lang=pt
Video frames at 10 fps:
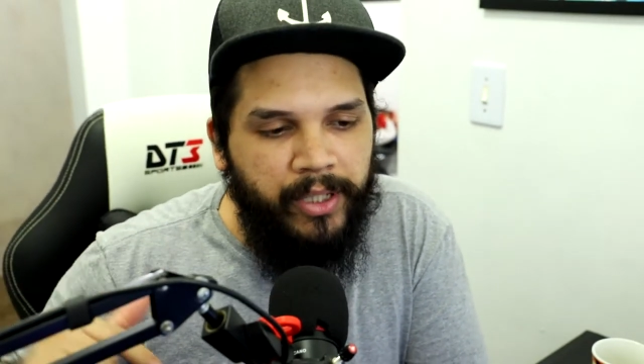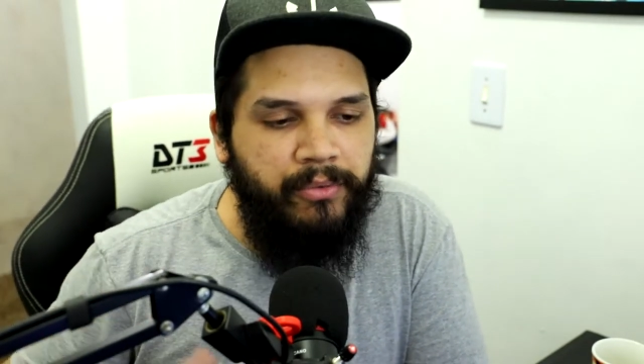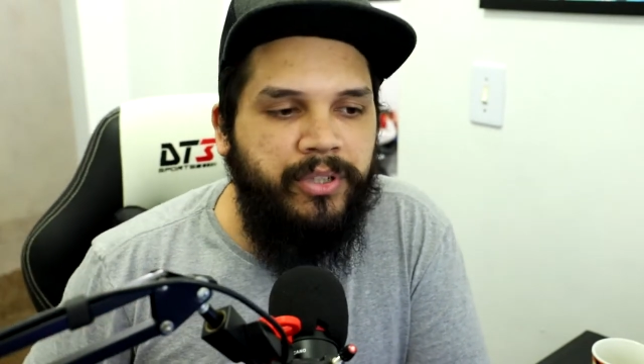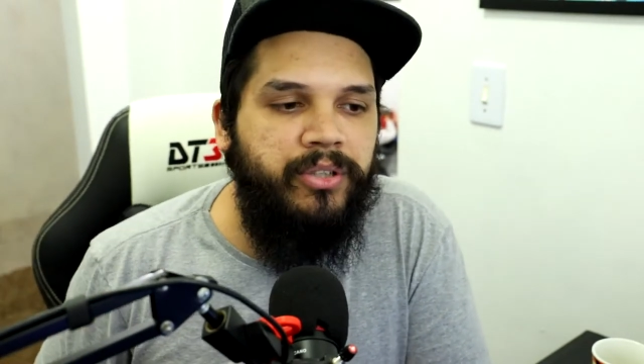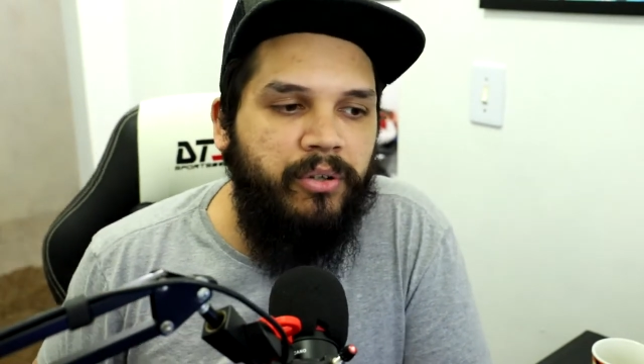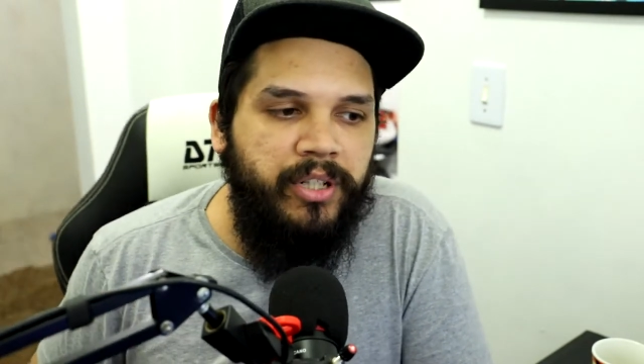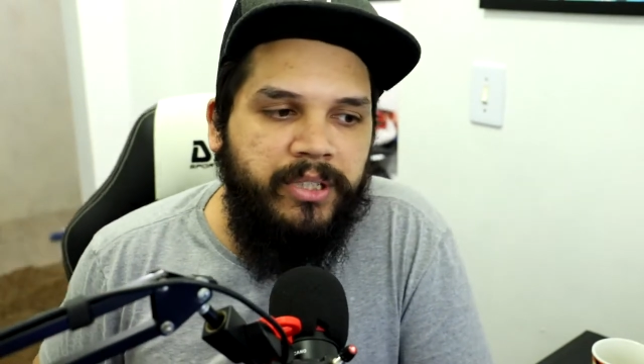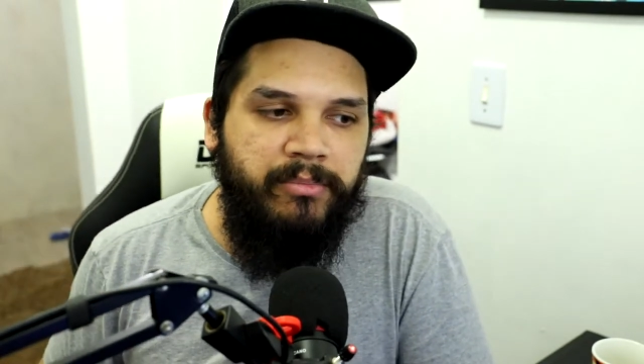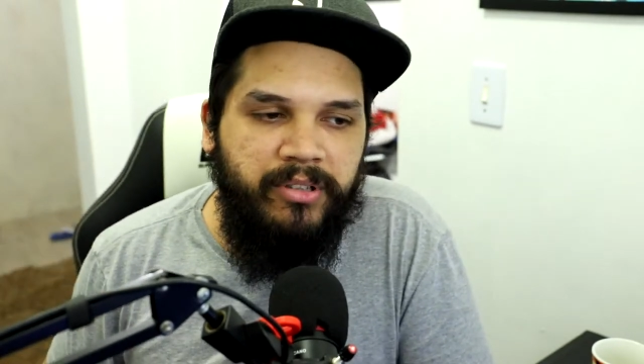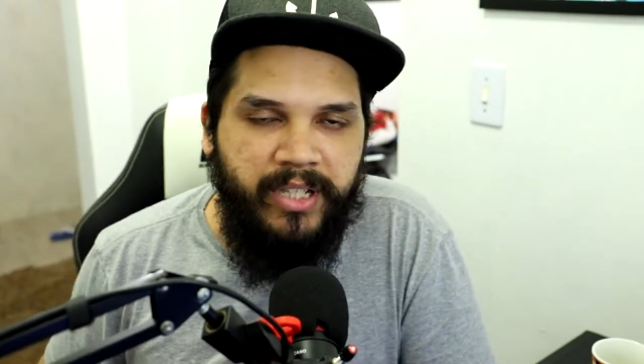ano de
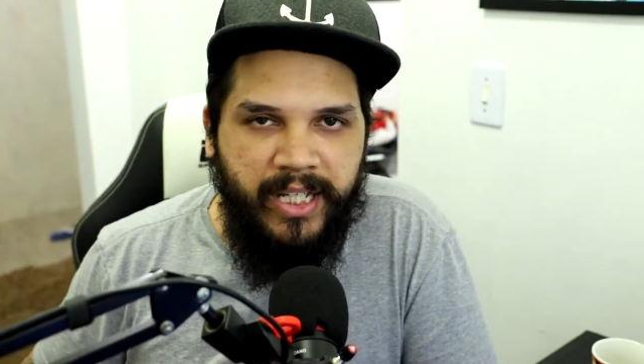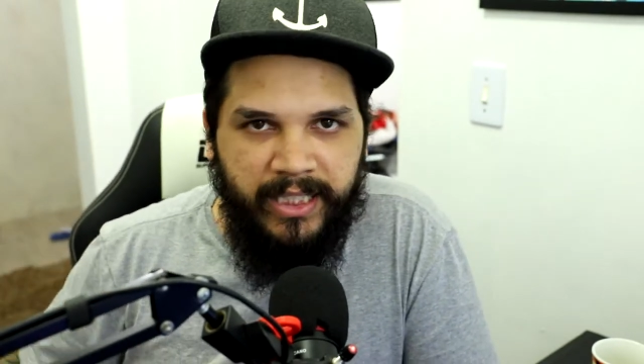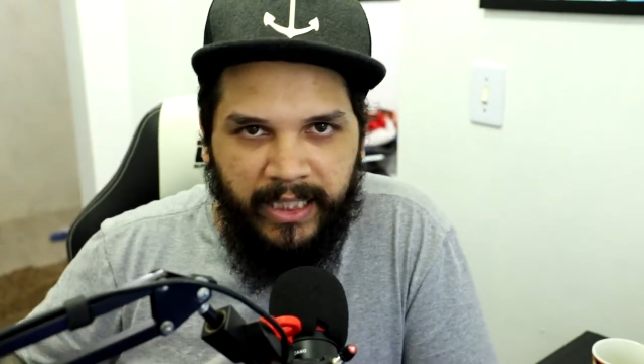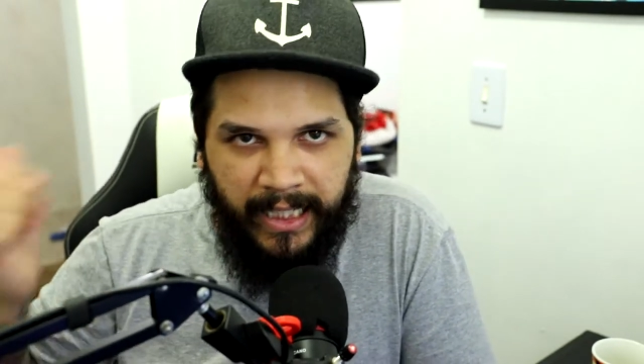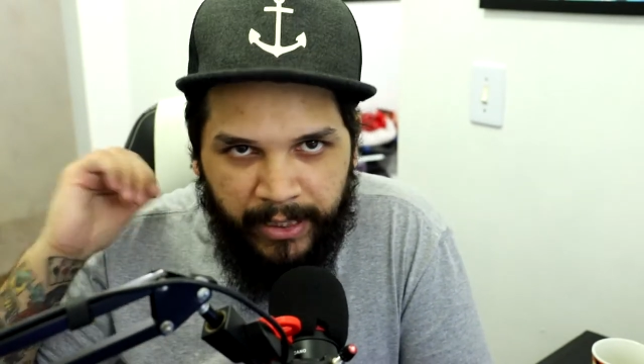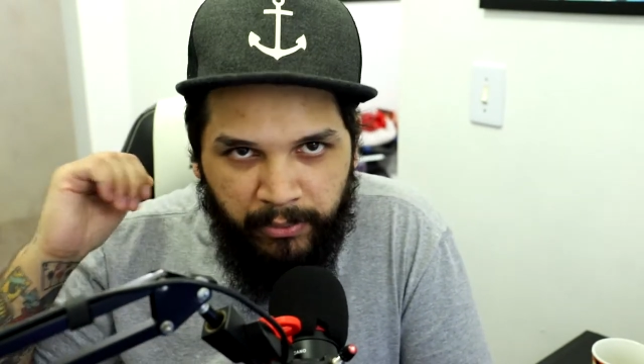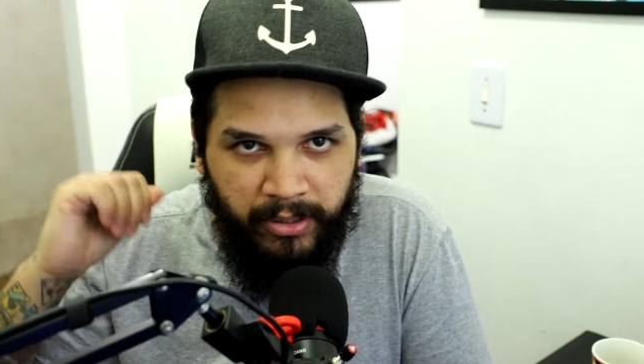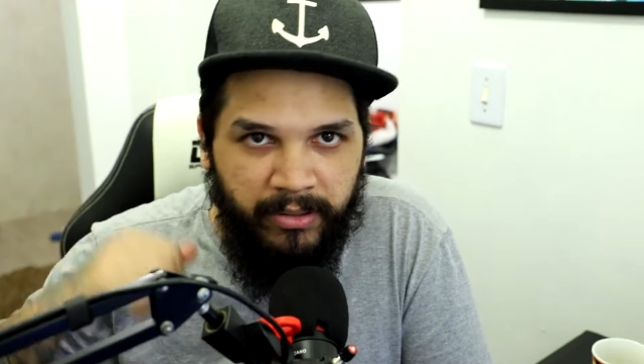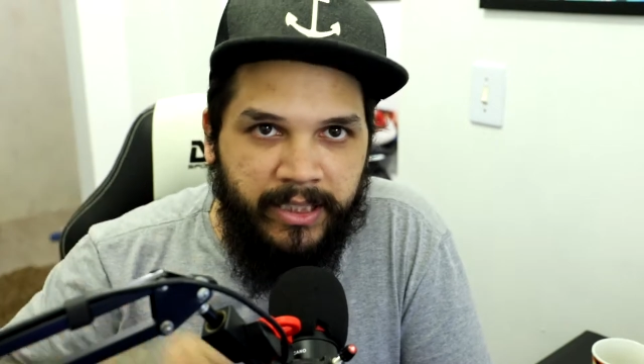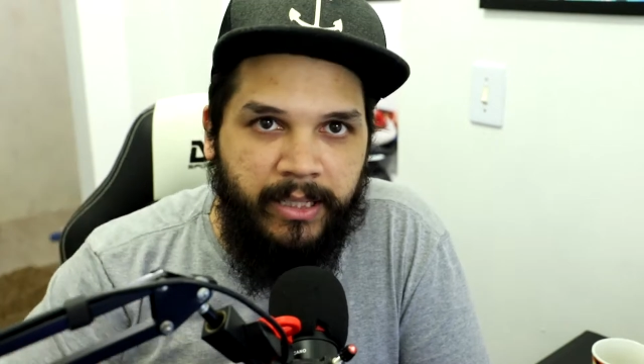2013, lá no
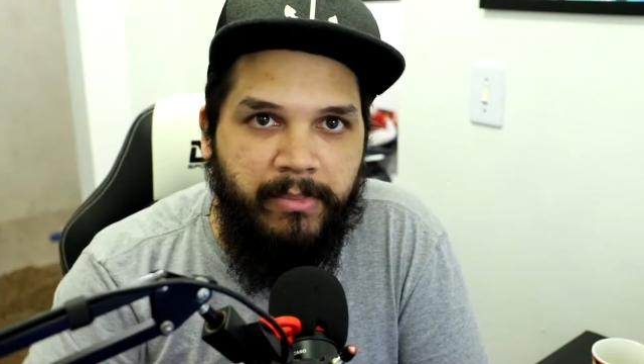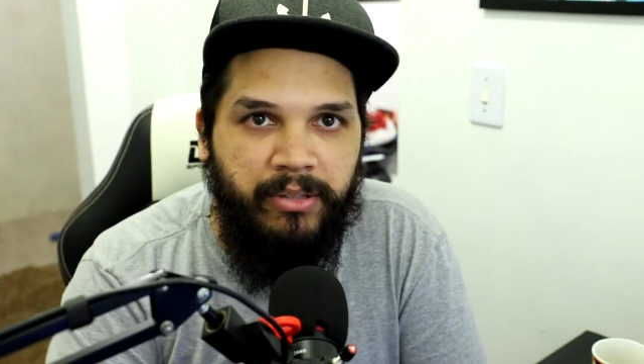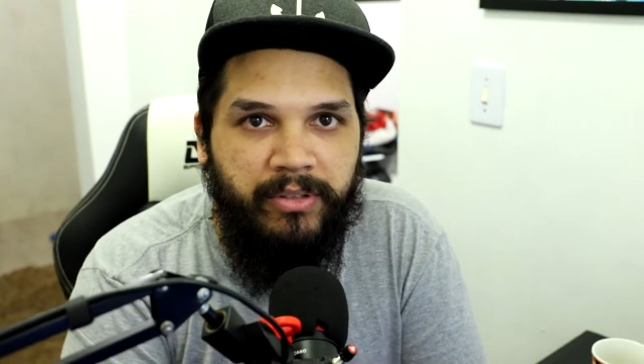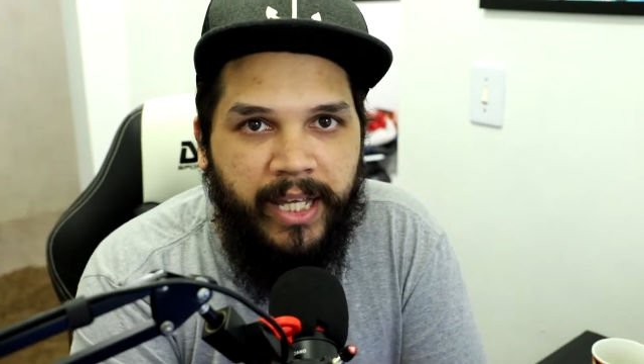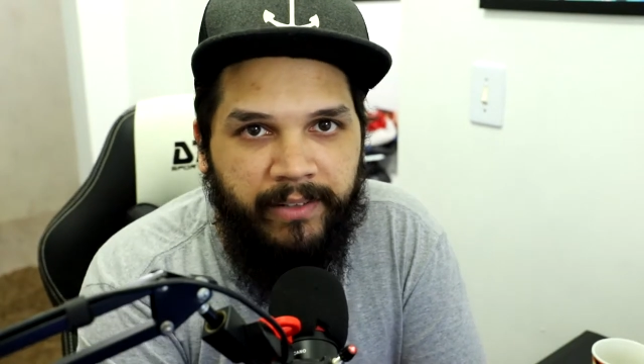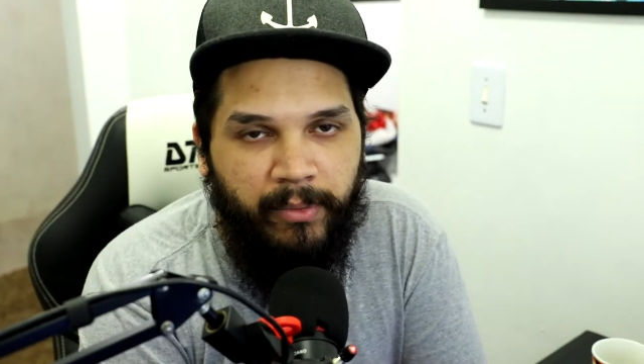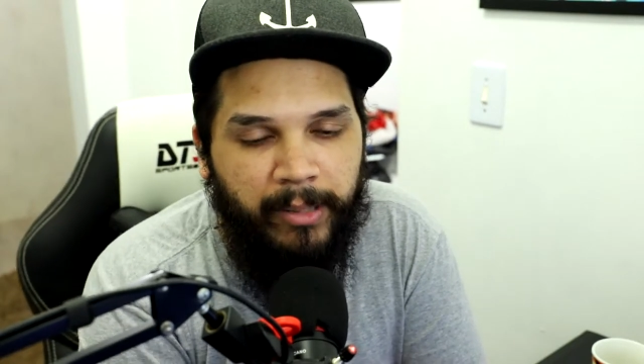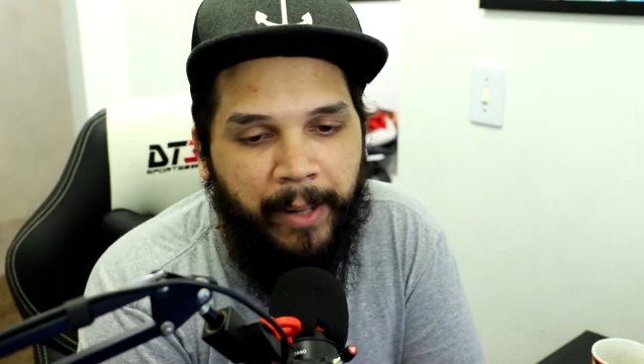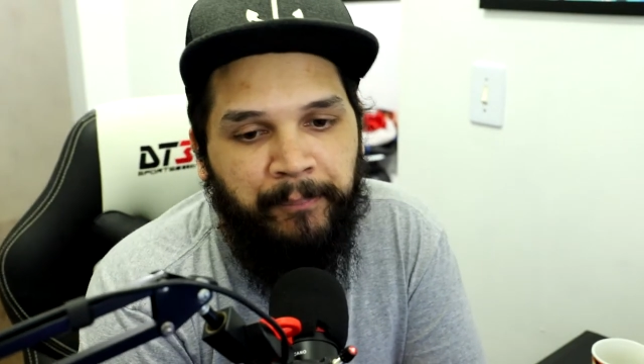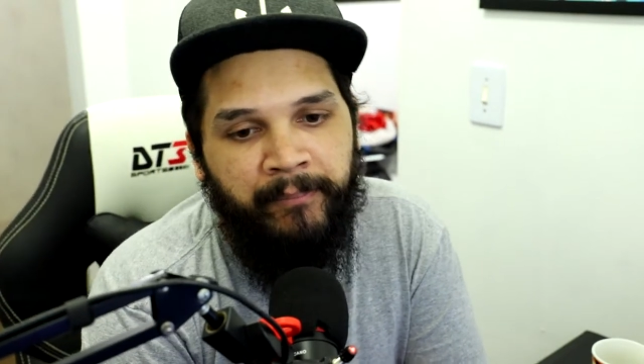ano do lançamento dele.
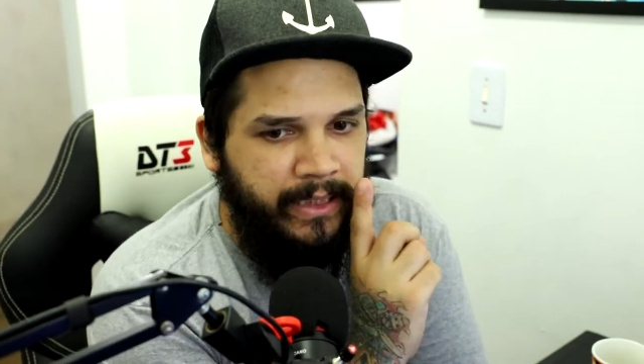Vamos lá.